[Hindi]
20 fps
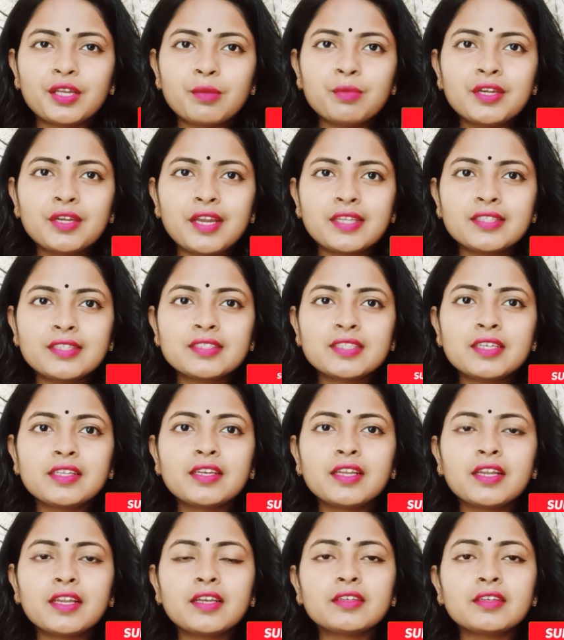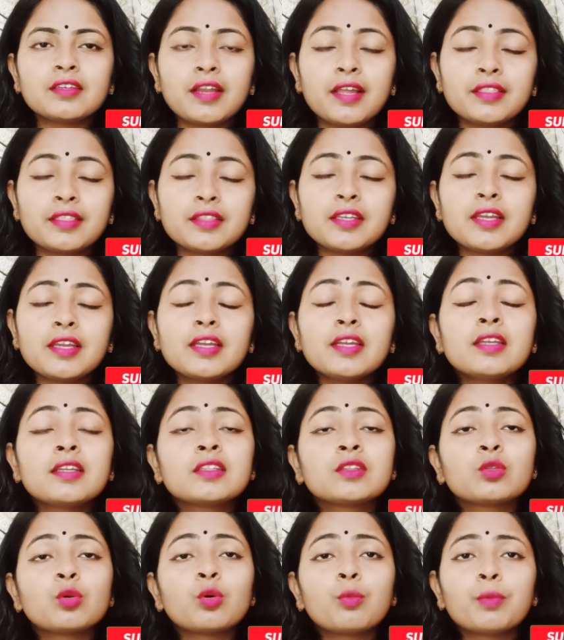भी टेंशन नहीं रहती है
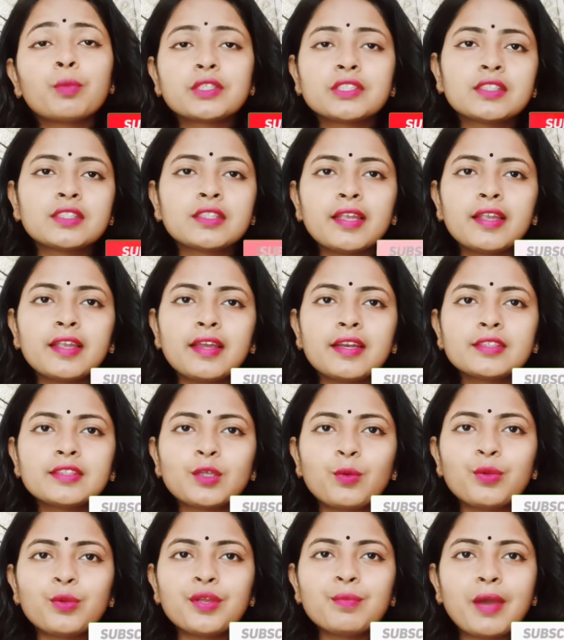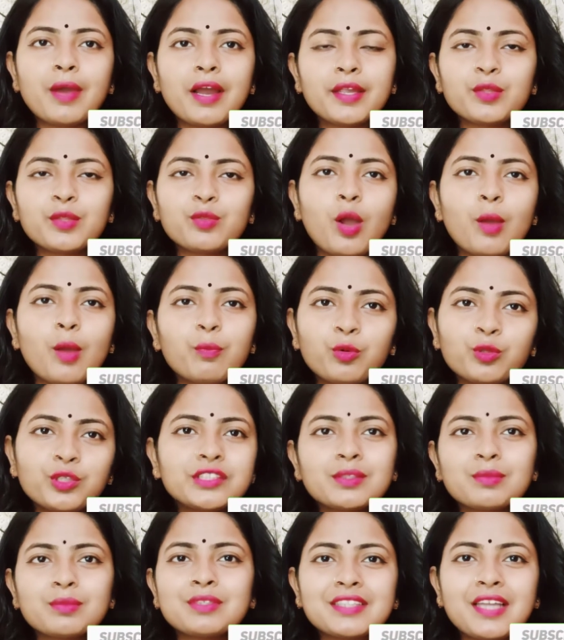तो बस इतना ही कहना चाहूँगी बाकी तो आप खुद ही
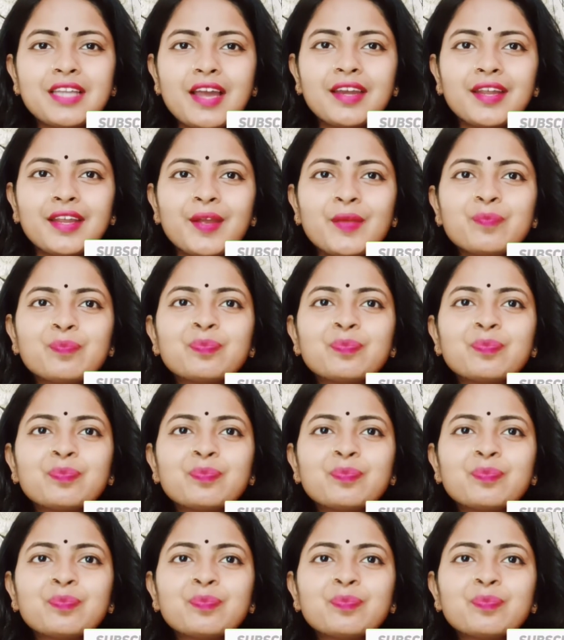समझदार हैं